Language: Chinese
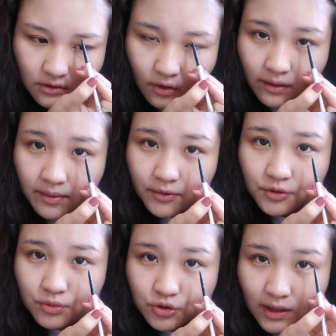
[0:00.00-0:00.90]
我画眉毛
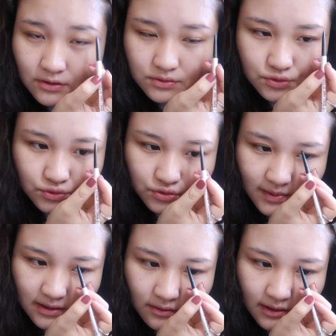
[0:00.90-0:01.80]
就不说话，就迅速
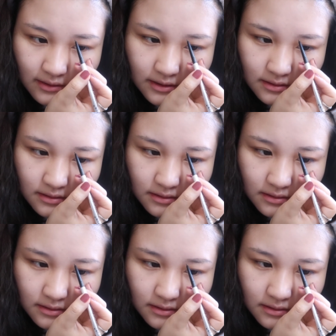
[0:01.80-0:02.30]
把它画完。